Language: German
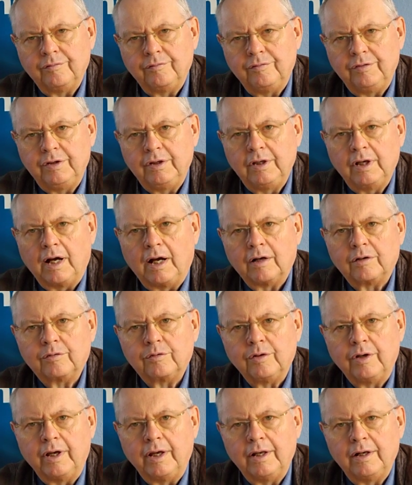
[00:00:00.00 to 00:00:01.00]
wie
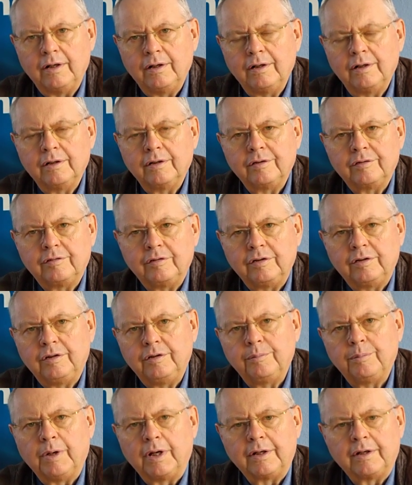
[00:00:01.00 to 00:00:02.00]
aktuell sich
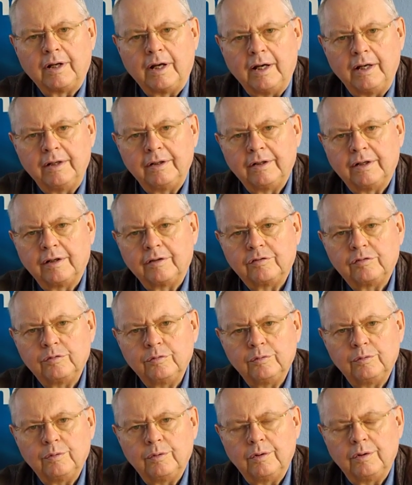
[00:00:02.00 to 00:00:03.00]
die Parteien
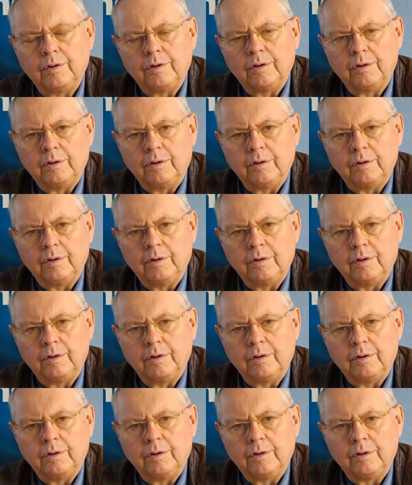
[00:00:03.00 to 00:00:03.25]
dazu